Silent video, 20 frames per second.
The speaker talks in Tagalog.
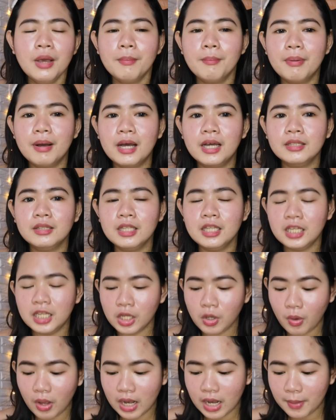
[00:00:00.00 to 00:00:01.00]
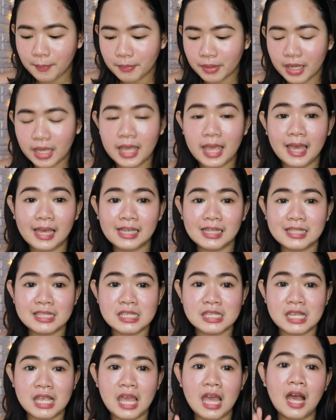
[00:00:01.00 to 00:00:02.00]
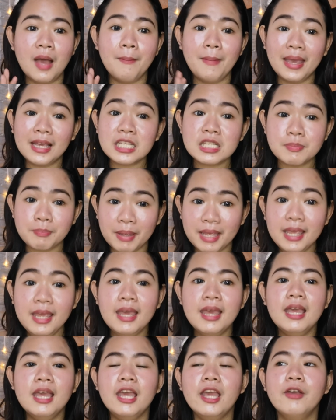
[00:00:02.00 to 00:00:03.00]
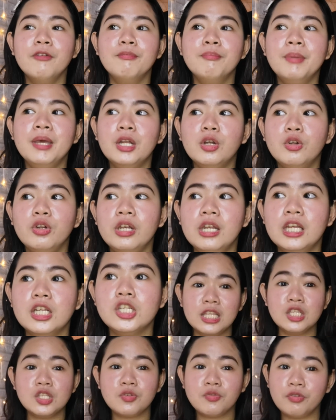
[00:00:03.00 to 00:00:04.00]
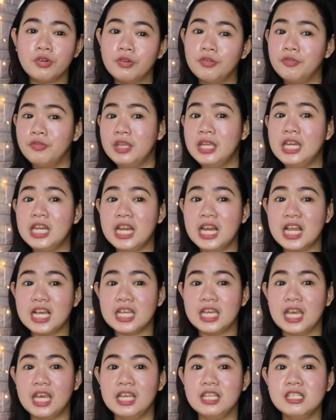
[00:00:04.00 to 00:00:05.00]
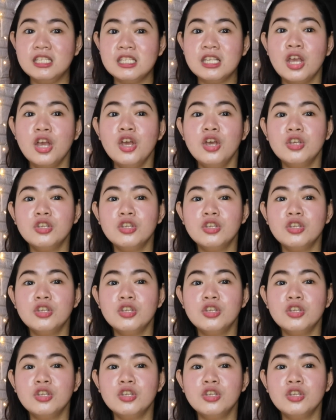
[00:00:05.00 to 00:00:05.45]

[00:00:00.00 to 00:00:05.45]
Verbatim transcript: But, hindi ko alam kay X, um, XP if meron na siya per fee nila, guys.